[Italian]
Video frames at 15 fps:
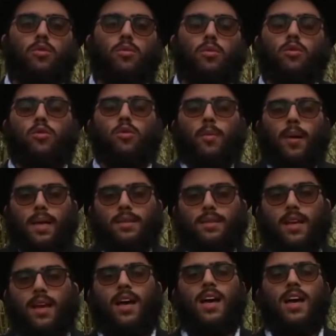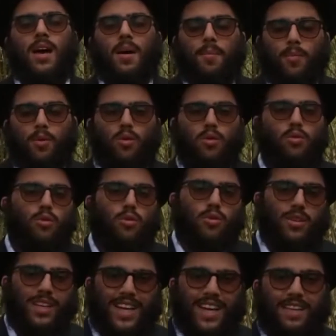molto bassa, molto
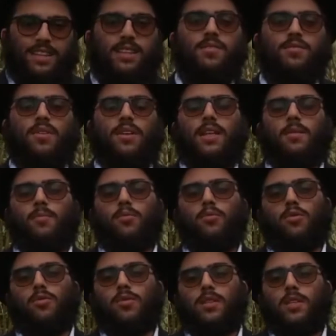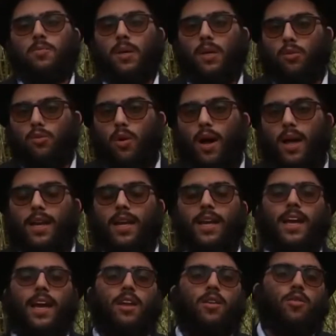negativa dal punto di vista spirituale.
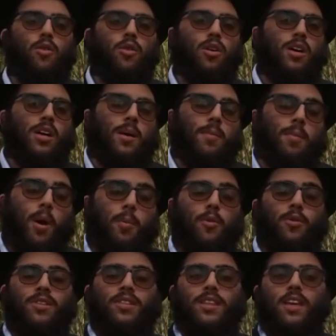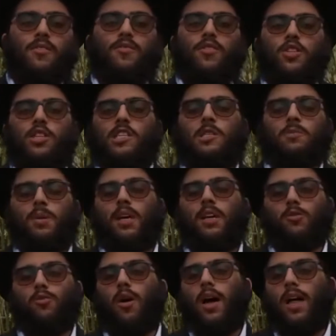Erano proprio in deficit
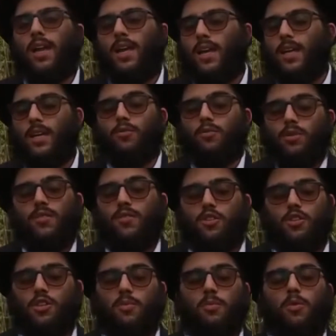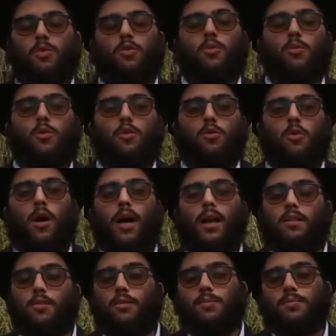spirituale, in un deficit molto molto
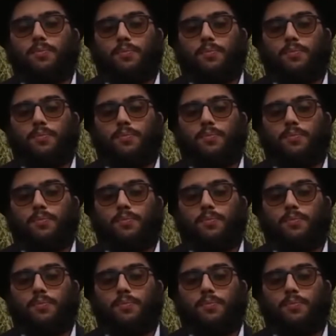alto